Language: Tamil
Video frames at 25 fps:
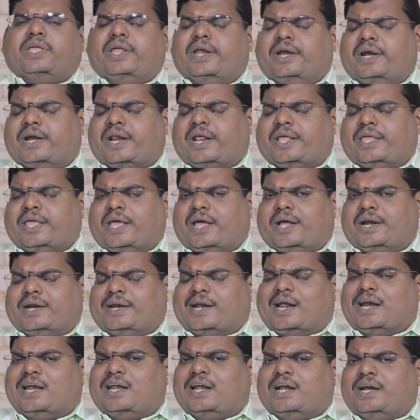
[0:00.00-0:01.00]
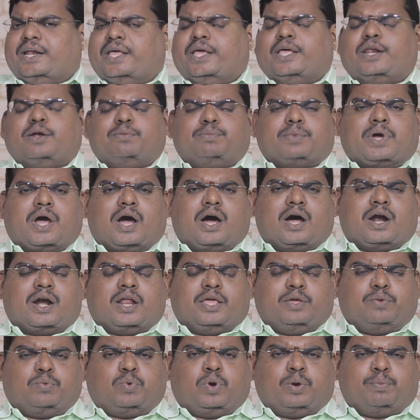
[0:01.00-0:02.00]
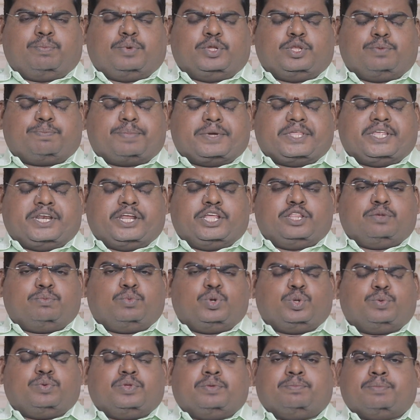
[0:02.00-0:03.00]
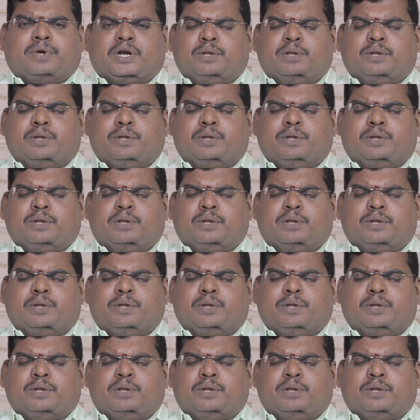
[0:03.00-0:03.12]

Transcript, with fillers: இன்றைய நல்ல நேரம் காலை ஒன்பது பதினைந்து மணி